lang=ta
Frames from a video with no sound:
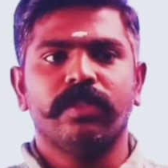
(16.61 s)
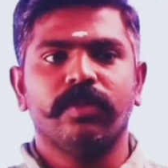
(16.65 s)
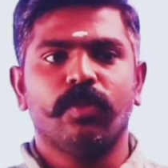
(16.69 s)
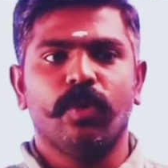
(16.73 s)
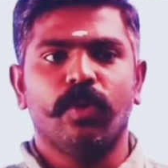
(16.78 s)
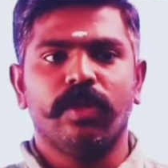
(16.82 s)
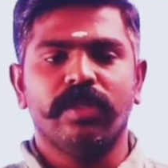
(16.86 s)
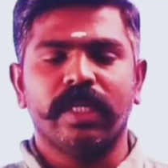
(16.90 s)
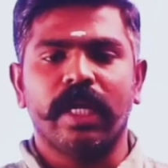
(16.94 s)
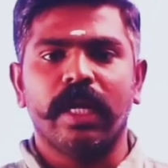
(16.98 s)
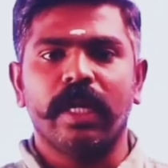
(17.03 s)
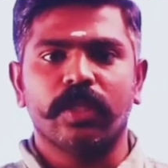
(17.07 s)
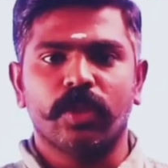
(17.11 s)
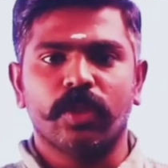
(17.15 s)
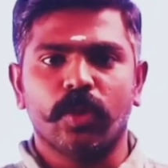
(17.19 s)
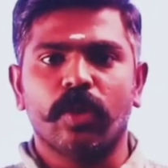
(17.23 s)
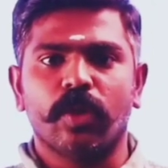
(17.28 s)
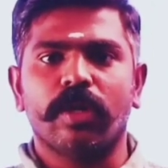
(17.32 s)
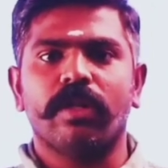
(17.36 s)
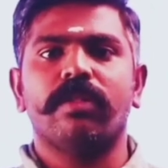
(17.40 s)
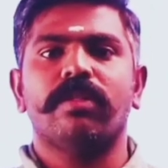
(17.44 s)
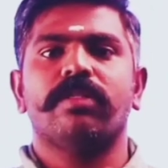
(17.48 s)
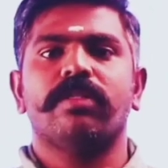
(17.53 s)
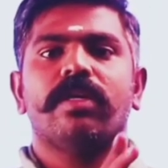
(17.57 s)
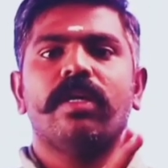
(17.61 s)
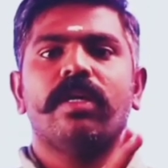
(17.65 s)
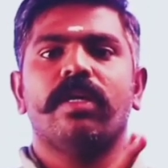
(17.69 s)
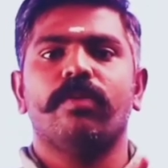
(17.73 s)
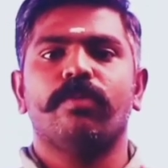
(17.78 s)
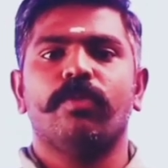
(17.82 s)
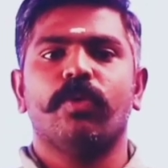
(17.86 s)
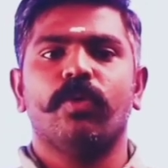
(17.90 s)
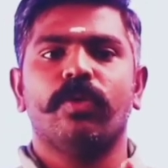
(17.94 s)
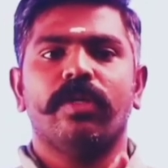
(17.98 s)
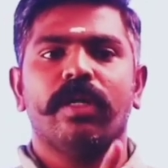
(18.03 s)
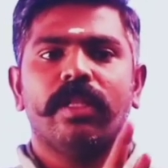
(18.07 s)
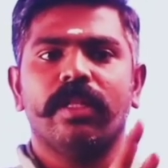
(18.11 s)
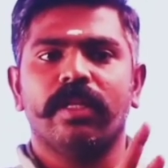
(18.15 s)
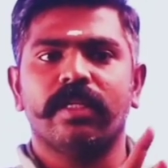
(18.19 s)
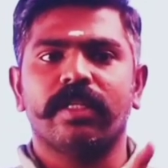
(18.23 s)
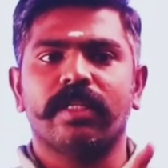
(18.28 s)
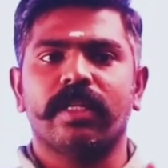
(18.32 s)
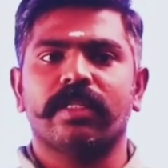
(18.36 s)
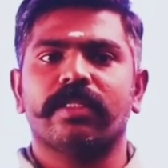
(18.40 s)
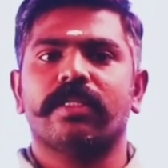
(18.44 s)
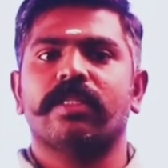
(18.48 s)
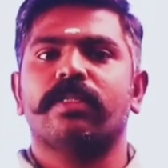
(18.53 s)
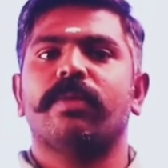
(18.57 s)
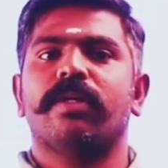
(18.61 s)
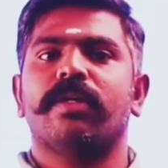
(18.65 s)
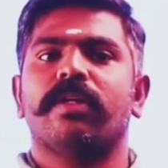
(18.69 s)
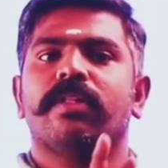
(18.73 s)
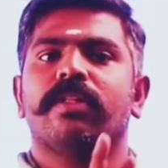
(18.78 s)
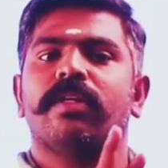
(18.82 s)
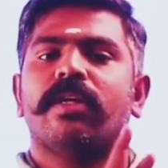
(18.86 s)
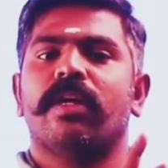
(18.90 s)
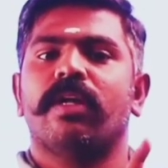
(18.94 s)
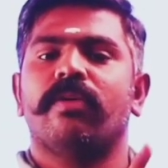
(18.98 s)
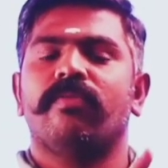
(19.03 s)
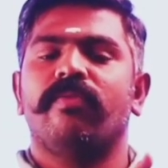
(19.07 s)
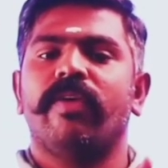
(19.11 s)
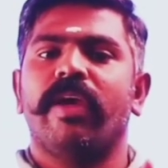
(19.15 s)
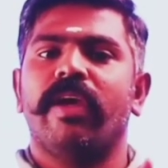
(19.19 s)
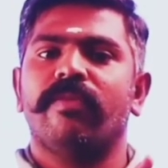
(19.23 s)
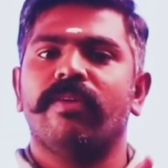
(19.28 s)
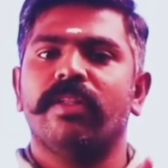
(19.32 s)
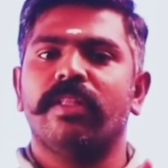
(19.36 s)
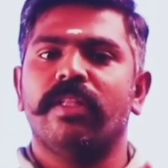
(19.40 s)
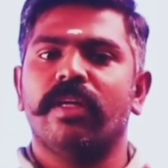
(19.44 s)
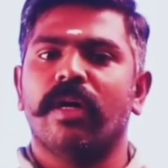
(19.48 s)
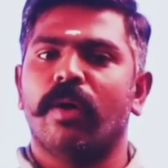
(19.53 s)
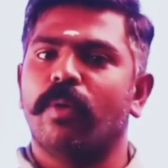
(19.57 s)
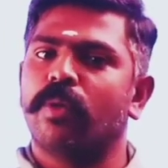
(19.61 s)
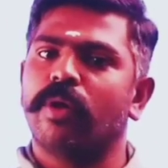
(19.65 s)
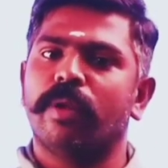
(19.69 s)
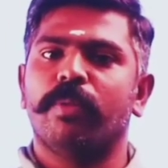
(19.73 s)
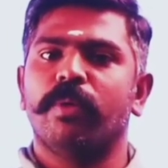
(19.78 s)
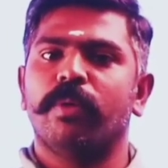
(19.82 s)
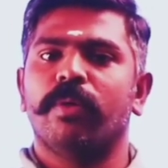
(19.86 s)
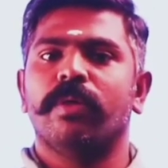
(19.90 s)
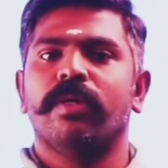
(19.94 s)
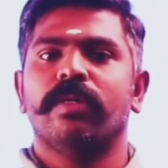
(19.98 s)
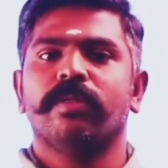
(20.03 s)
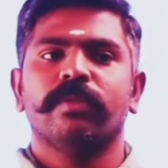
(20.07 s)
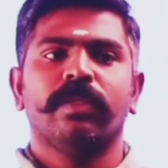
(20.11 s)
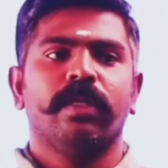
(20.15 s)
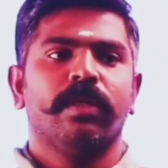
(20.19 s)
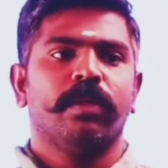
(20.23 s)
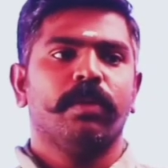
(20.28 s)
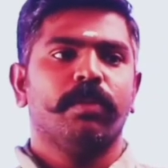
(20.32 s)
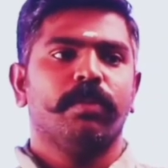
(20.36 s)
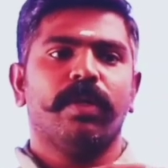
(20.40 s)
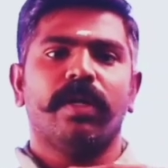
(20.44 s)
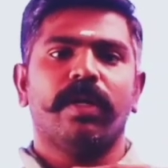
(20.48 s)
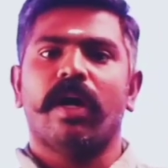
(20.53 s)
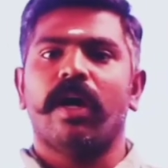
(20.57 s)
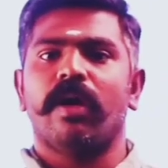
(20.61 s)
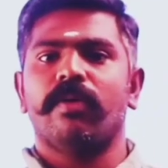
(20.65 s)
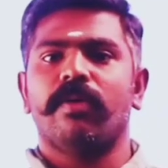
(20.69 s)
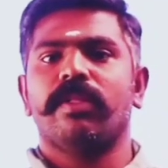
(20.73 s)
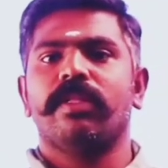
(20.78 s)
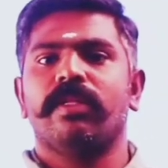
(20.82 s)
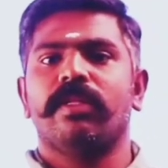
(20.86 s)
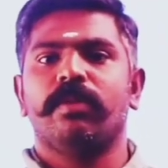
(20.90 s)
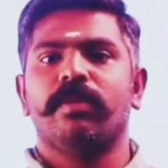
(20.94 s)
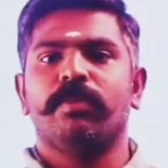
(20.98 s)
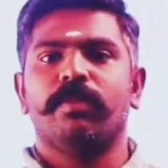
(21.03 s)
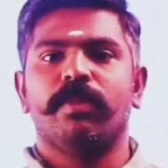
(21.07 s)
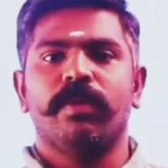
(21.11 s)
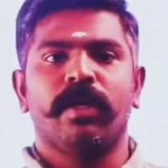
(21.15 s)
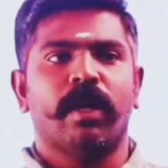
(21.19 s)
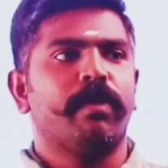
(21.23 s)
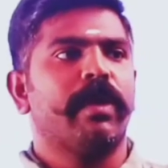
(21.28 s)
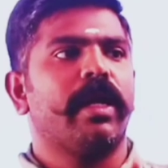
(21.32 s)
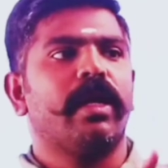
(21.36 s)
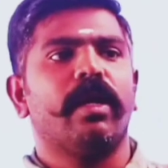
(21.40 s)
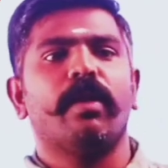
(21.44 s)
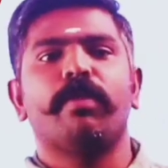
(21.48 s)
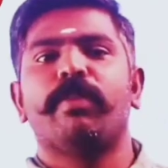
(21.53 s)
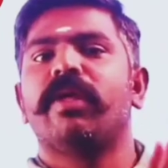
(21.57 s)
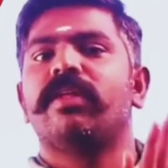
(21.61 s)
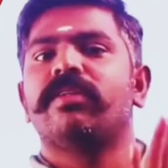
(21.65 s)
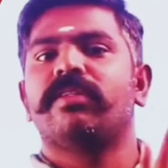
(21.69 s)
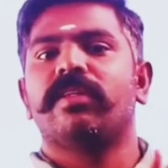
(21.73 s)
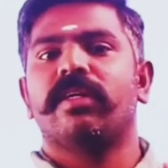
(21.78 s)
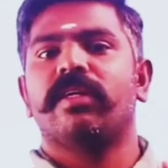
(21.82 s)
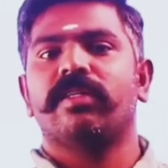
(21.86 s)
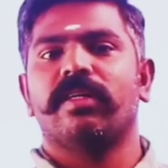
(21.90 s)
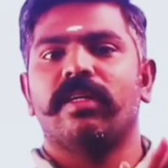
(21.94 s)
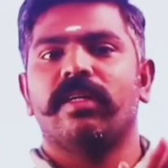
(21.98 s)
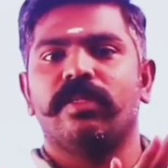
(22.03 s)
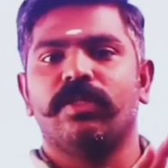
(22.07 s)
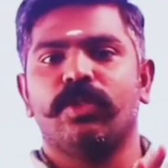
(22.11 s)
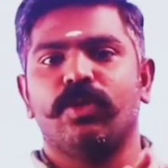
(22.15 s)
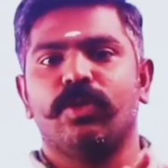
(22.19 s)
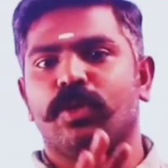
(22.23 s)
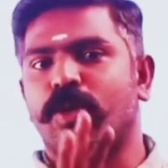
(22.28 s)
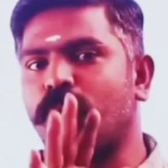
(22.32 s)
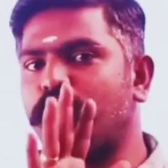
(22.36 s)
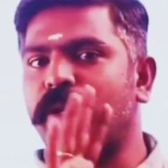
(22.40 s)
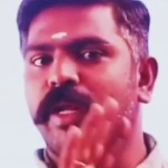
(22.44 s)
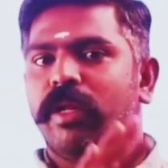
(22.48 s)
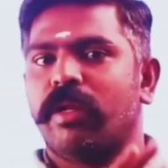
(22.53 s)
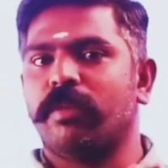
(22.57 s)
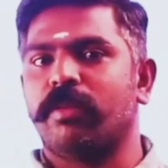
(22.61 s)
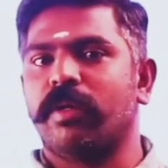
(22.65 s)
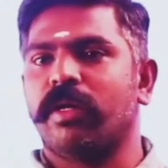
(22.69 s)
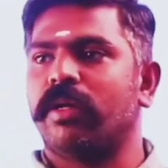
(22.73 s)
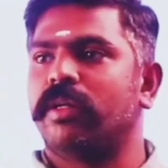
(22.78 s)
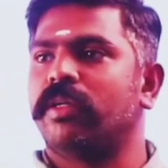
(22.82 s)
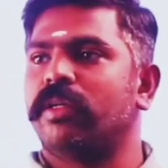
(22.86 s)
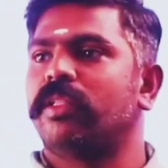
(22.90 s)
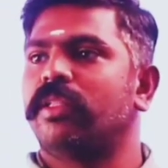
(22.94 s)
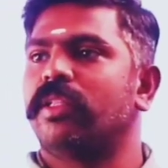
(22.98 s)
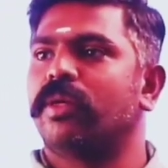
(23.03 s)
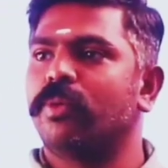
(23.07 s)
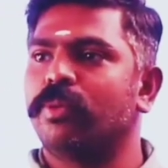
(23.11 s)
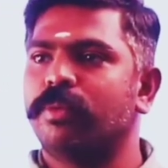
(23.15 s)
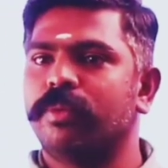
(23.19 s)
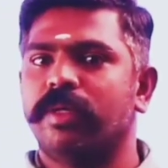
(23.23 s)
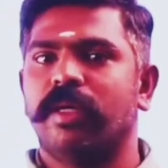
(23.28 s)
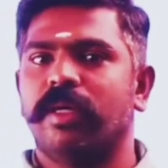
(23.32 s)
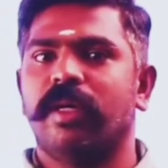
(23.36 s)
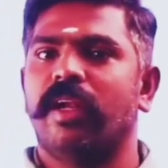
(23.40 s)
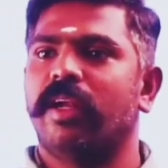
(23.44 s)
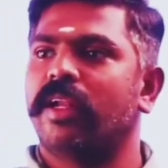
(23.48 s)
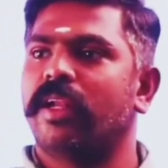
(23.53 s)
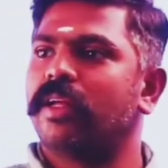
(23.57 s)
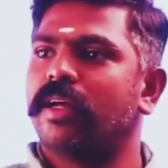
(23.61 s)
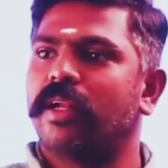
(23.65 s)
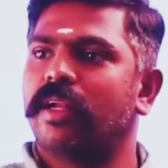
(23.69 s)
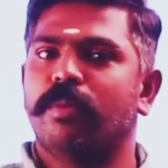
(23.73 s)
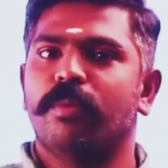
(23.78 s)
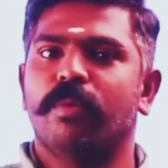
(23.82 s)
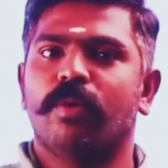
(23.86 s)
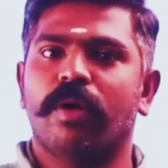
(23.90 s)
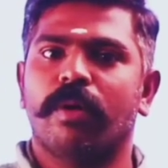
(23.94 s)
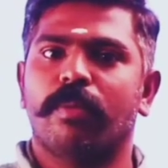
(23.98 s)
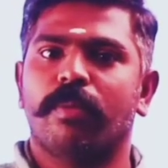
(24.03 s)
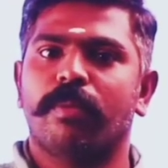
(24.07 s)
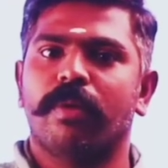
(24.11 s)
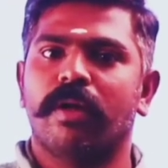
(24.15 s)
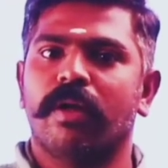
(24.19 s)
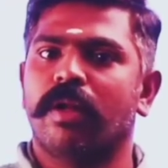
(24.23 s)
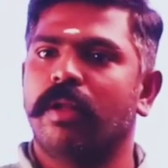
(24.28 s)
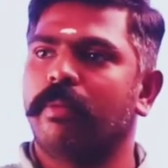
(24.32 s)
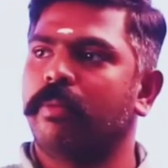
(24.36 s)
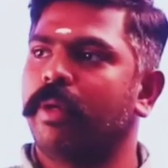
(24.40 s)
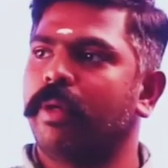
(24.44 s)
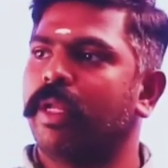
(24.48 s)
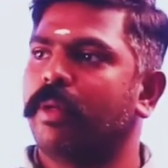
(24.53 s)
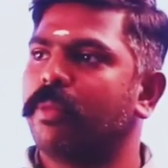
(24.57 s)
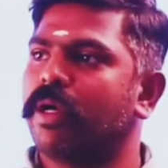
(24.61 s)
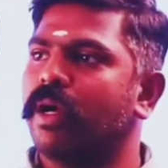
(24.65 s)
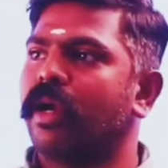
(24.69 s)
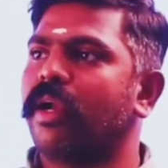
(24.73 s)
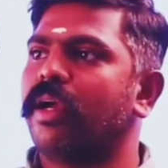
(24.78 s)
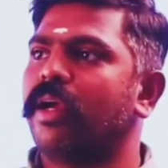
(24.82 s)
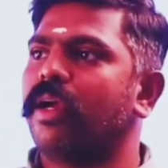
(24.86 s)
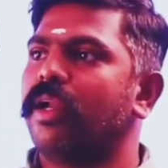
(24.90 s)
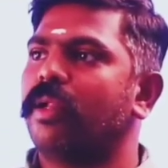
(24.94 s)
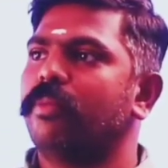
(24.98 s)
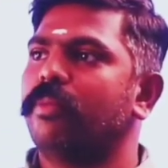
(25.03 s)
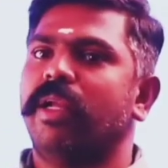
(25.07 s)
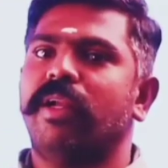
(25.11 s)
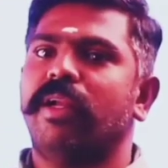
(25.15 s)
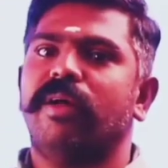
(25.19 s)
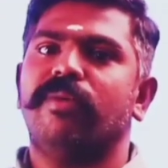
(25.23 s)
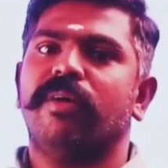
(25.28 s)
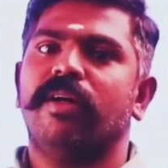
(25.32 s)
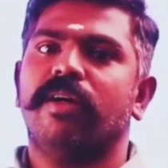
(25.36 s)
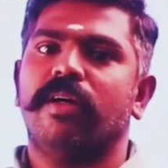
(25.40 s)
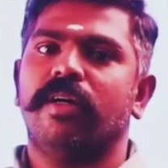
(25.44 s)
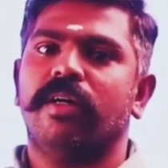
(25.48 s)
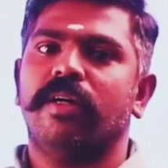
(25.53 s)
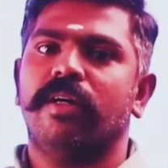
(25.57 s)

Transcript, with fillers: ஒரு செயலை தொடர்ந்து செய்யும் போது அதில் சக்ஸஸ் பண்ணுறதுக்கான வே வந்து அவங்க இப்போ இப்போ நான் வந்து நம்ம என்ன பெருசாக சாதிச்சிட்டோம் அப்படின்னு நம்ம இங்கே என்னதான் நம்ம ஒர்க் பண்ணாலுமே நமக்கு அடையாளம் என்னவா